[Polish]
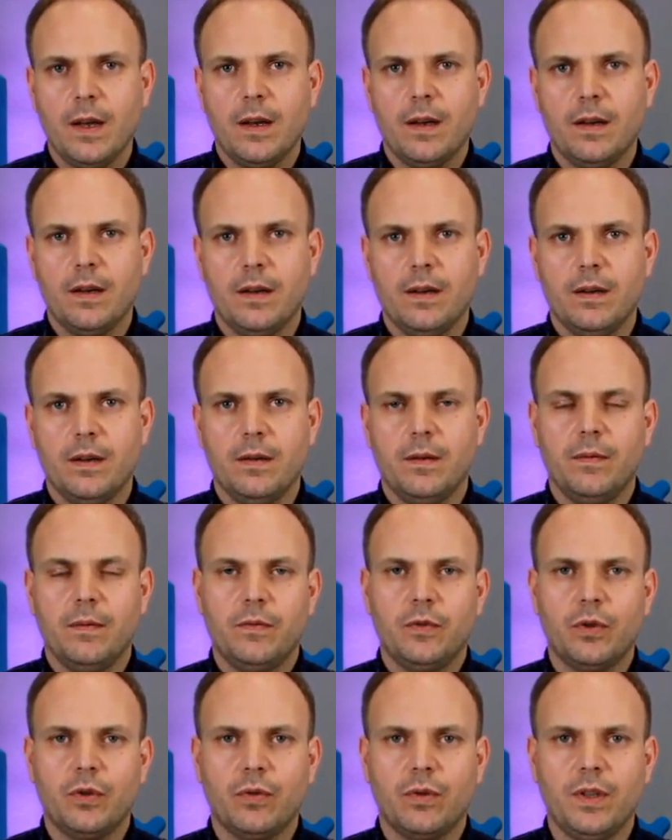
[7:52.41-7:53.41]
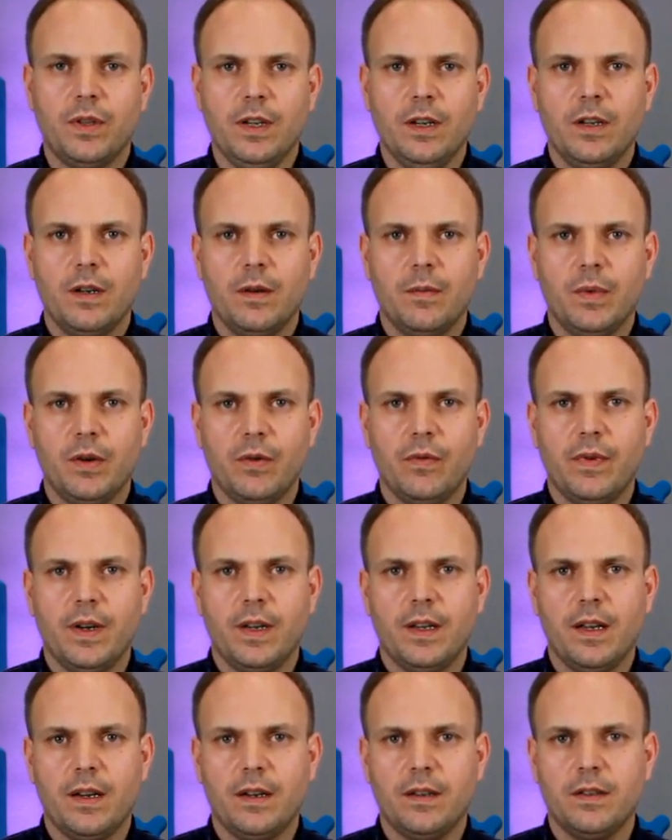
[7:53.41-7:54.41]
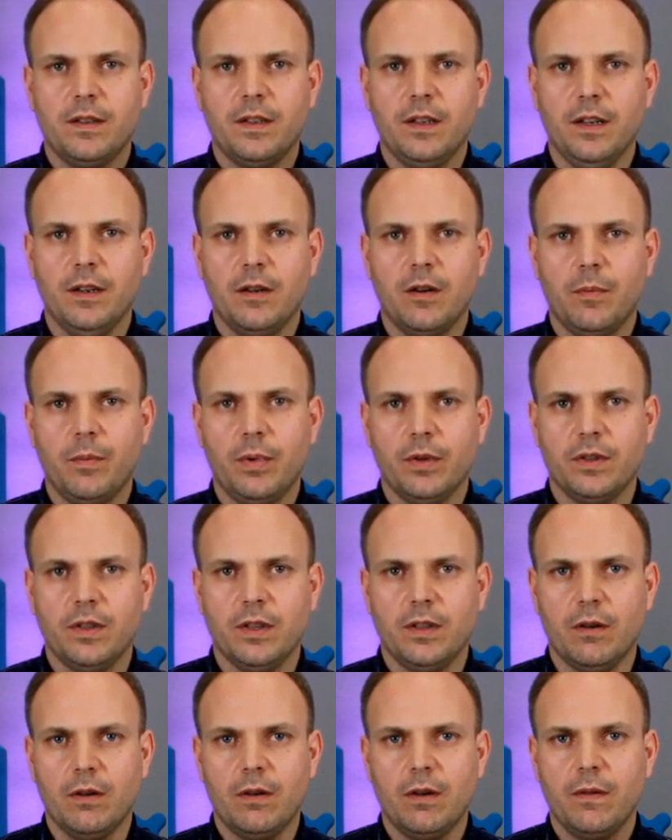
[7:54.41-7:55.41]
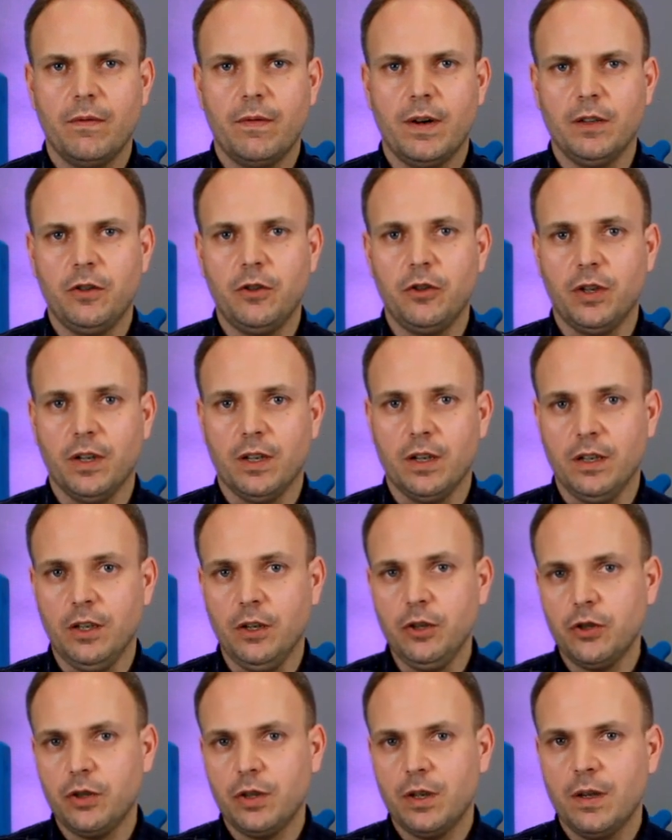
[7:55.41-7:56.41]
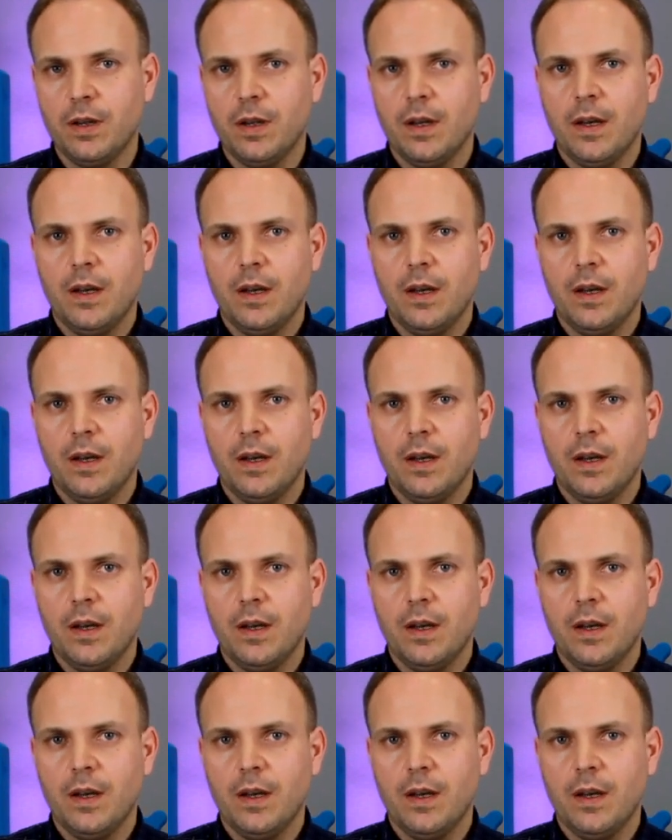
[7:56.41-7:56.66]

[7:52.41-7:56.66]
E, wśród nich był węgierski kompozytor Franciszek Liszt,